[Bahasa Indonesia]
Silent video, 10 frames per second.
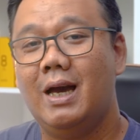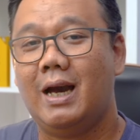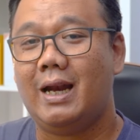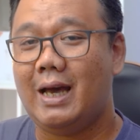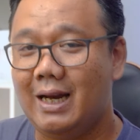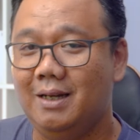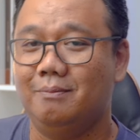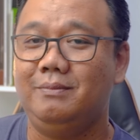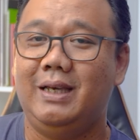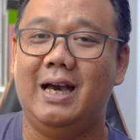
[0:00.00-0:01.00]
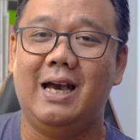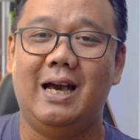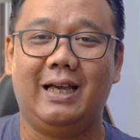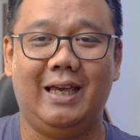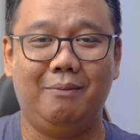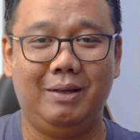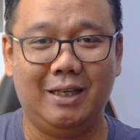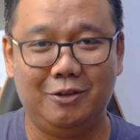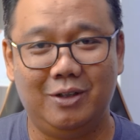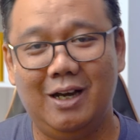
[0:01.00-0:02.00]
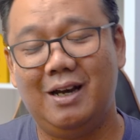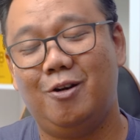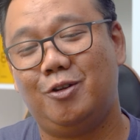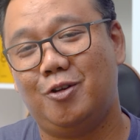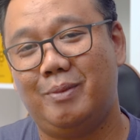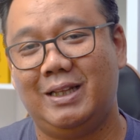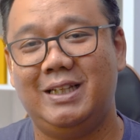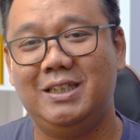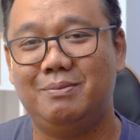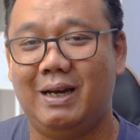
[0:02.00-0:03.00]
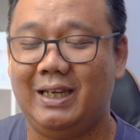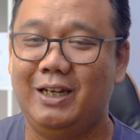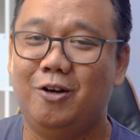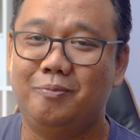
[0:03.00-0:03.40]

Karena adem, ya gamingnya juga otomatis makin